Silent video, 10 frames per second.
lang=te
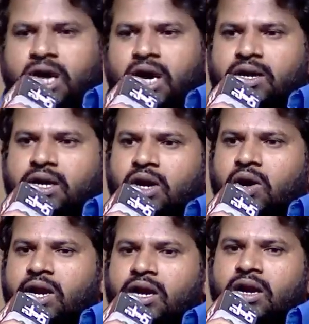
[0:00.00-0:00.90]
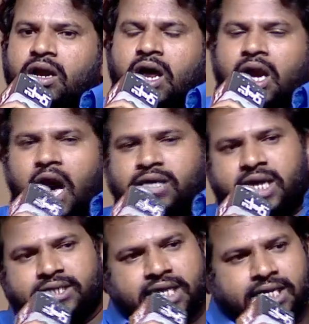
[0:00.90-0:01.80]
గారు హీరోయిన్ నాకు
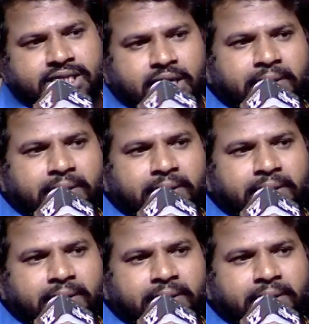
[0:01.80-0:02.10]
తెలిసి ఈ సినిమా